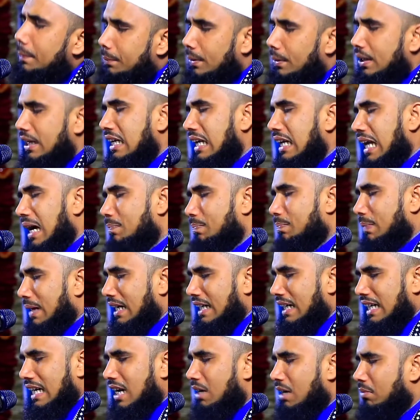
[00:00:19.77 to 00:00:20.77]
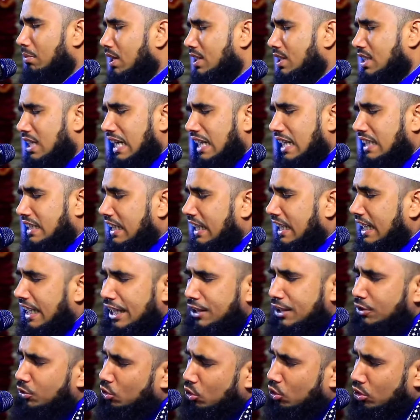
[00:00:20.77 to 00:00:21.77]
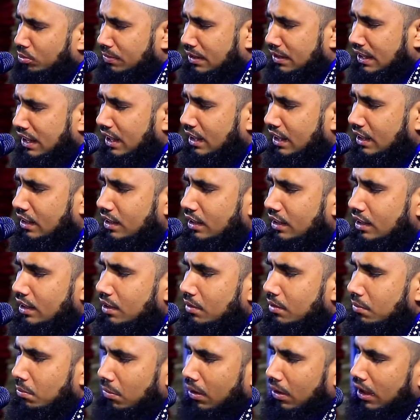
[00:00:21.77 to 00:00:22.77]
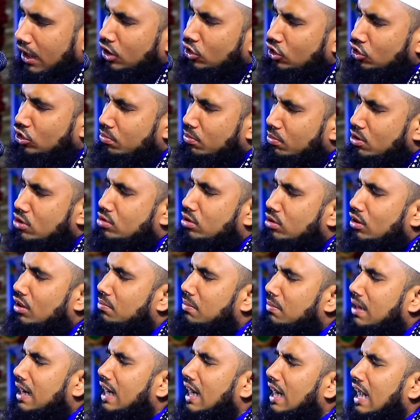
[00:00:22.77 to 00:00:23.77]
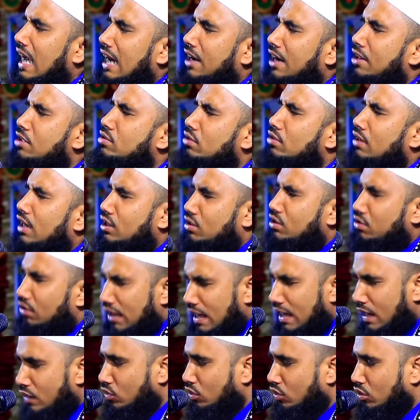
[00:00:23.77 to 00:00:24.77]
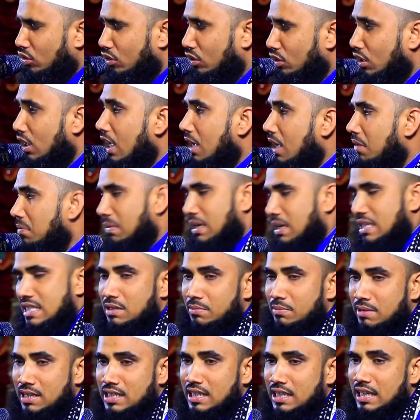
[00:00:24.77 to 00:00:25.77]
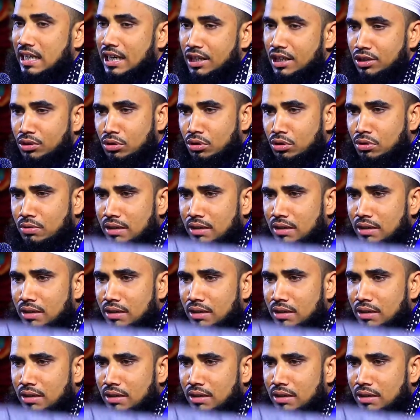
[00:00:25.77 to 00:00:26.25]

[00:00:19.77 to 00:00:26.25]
মহিলা প্যান্ডেলে বসে একটা হিন্দু মেয়ে বলেন তো মুসলমানের আলোচনা শোনার জন্য মাঝে মাঝে হিন্দু